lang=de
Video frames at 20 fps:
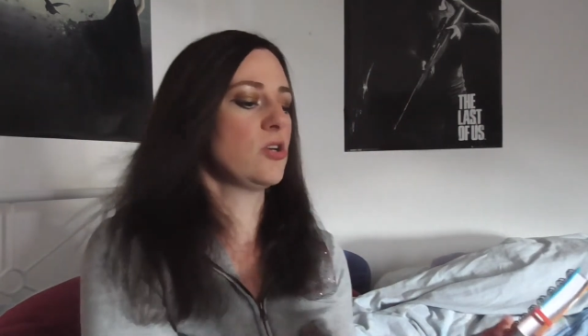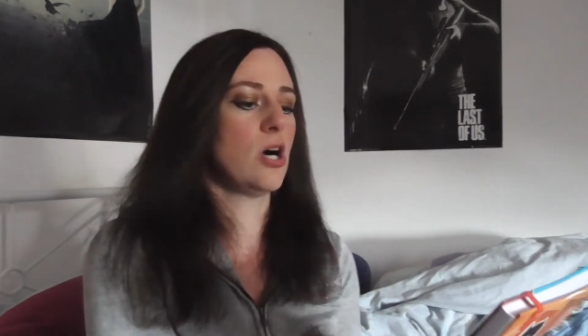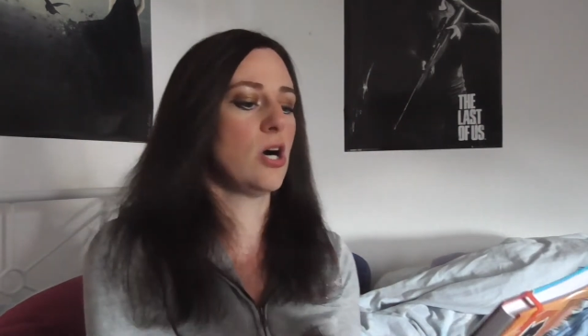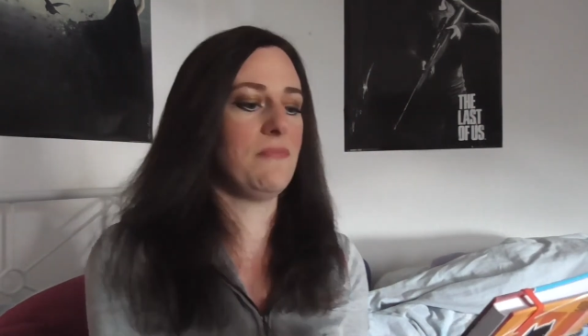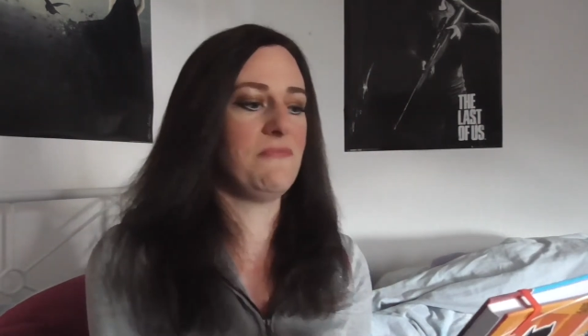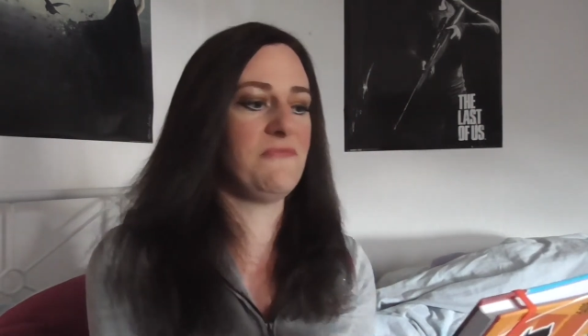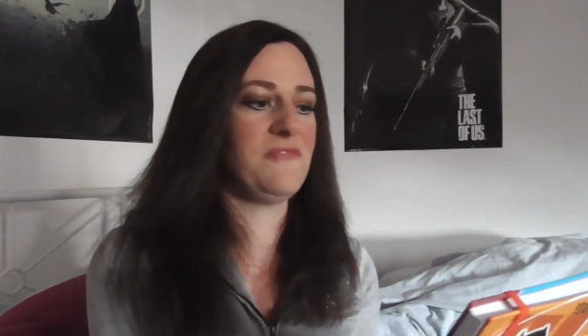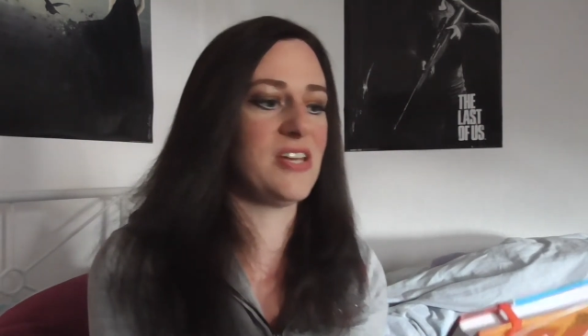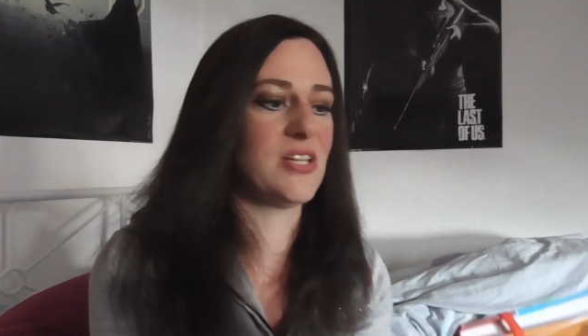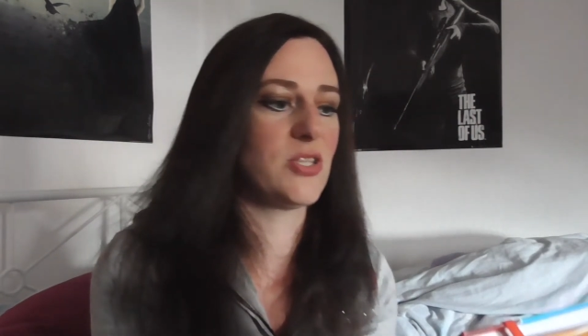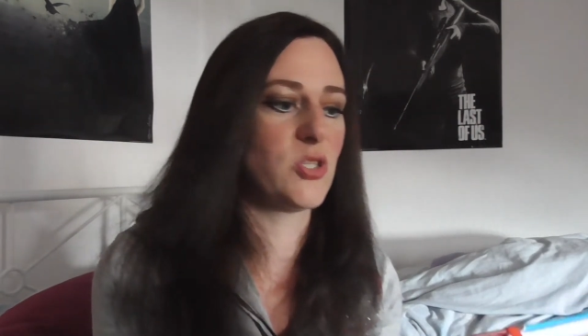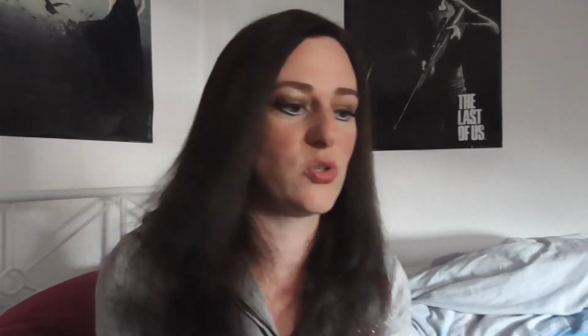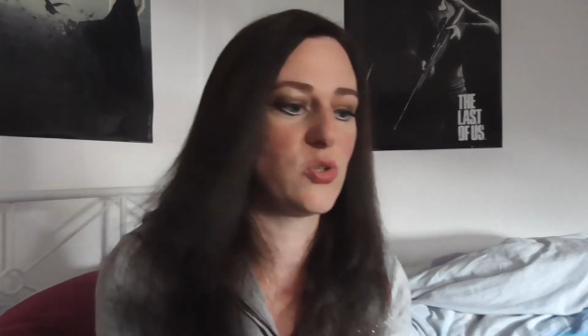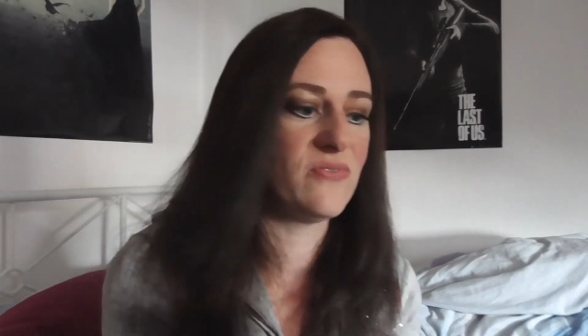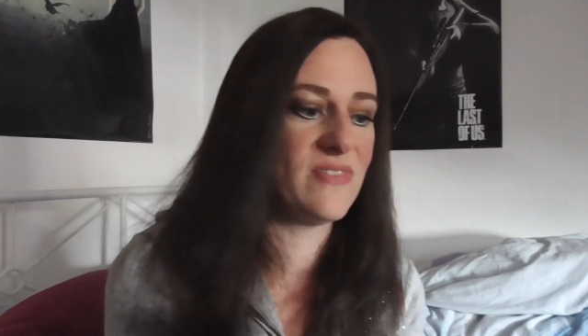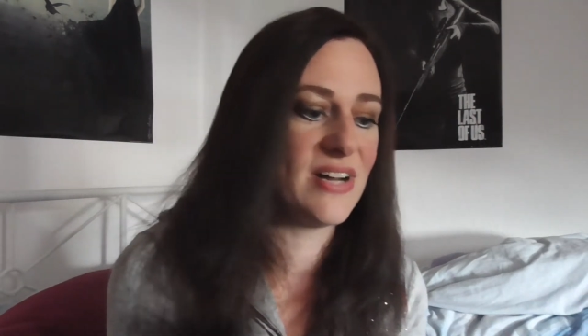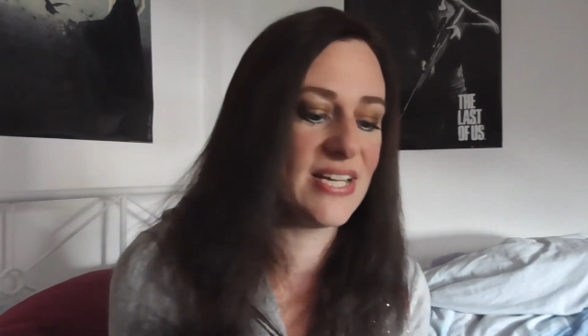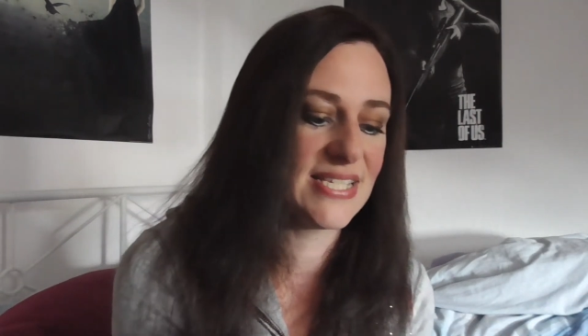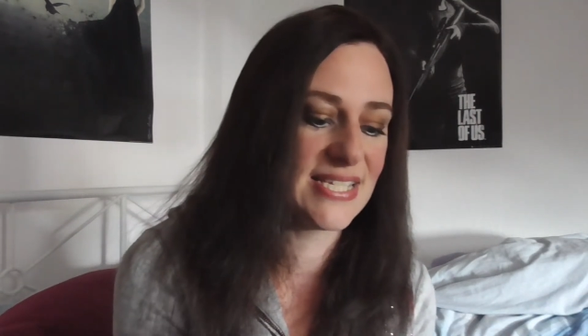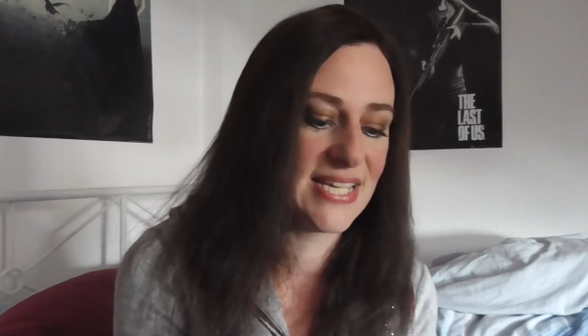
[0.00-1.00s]
kommen wir
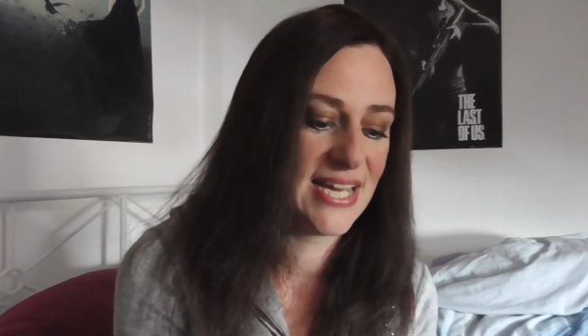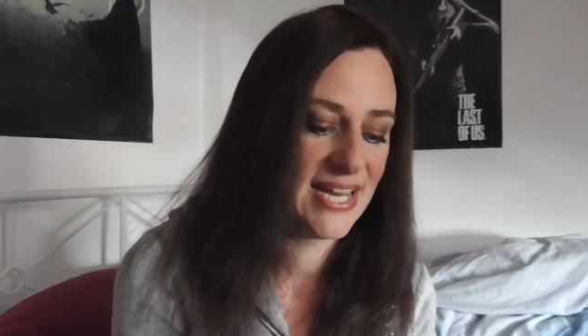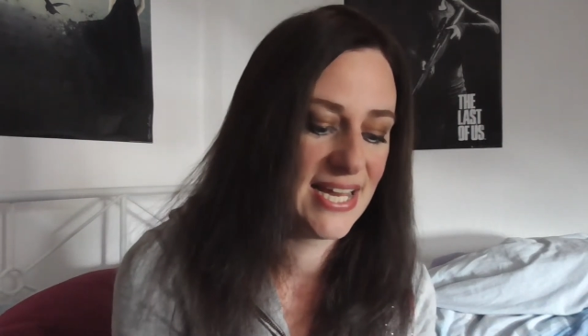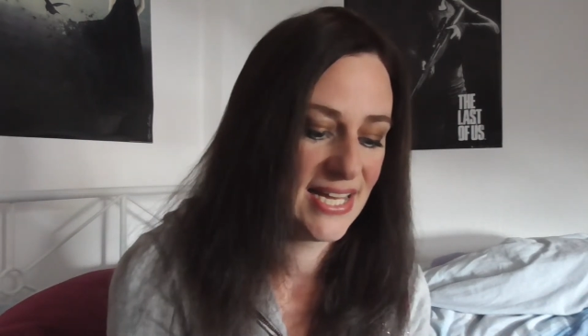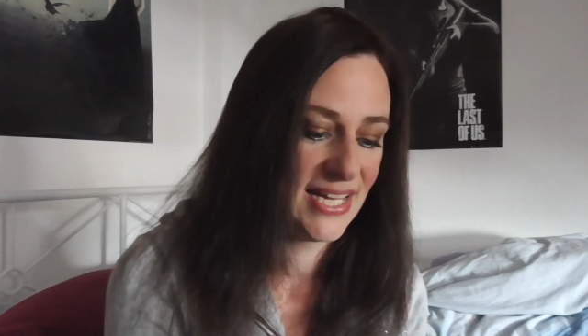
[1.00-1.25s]
zu was